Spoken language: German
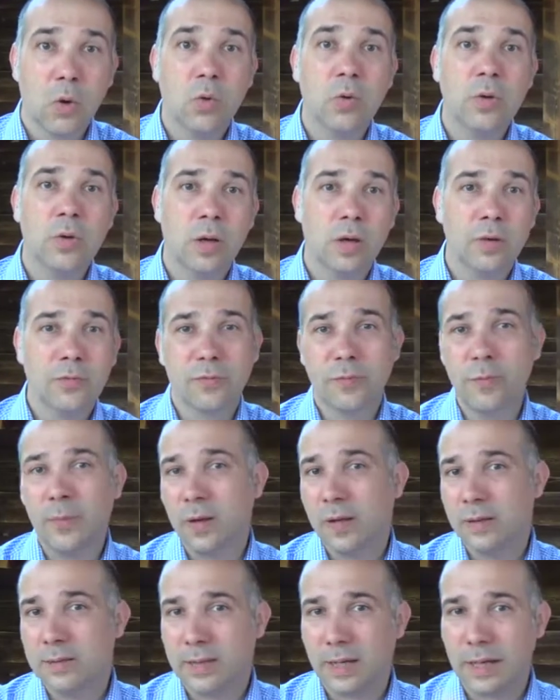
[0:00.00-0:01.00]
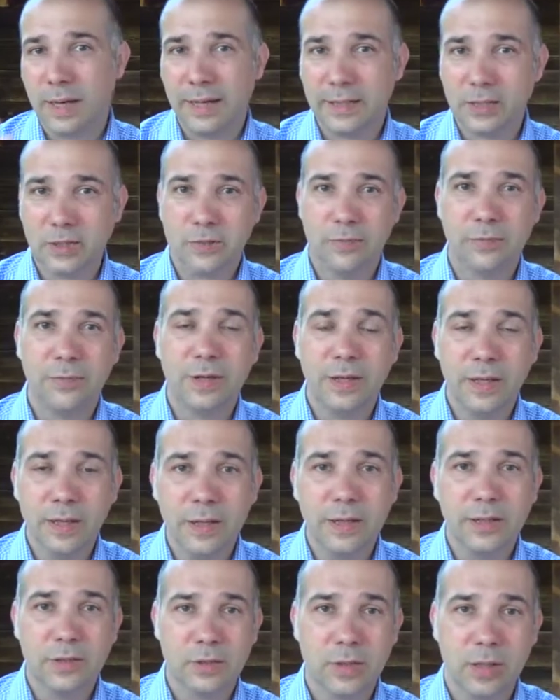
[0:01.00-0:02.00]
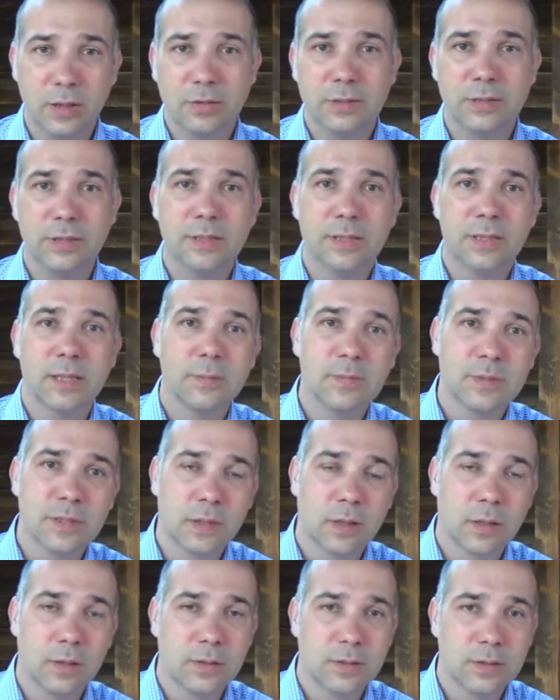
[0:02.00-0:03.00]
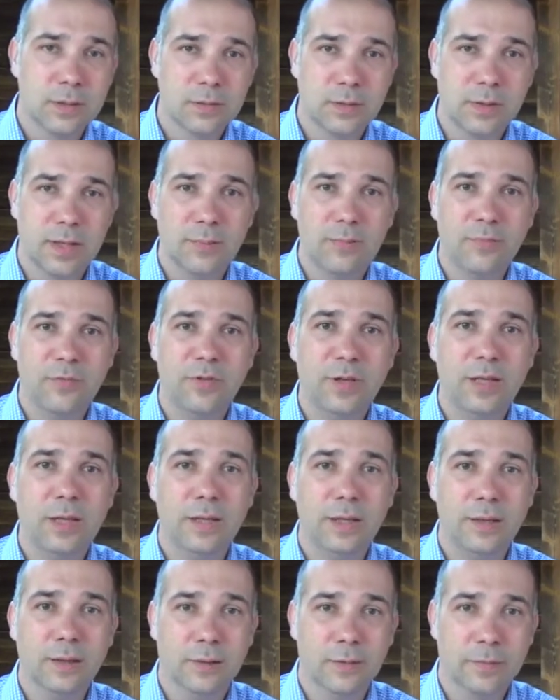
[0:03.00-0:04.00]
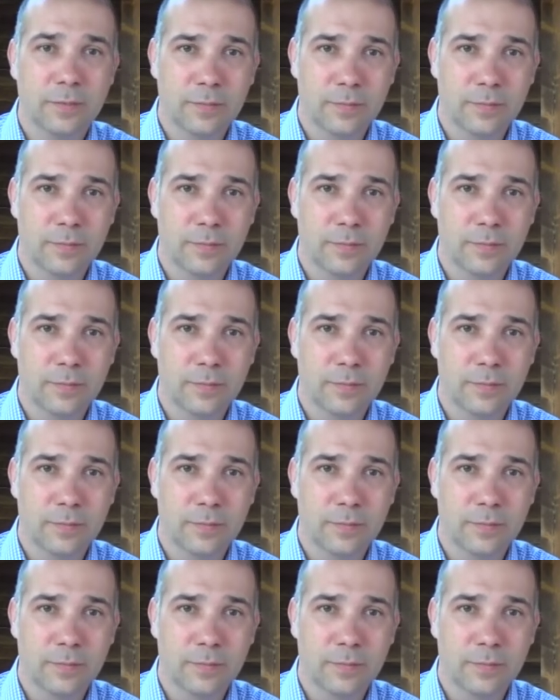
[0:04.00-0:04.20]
Und oftmals recht wenig aus sich selbst heraus zu dem Wie,